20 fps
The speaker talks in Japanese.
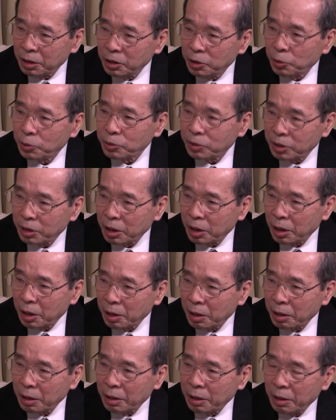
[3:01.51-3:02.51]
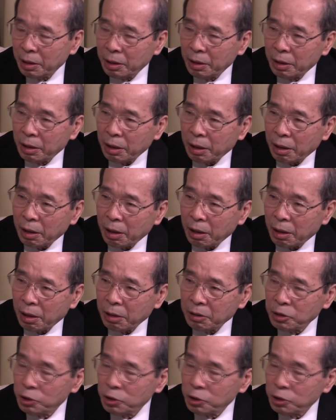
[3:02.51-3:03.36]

によって、えー、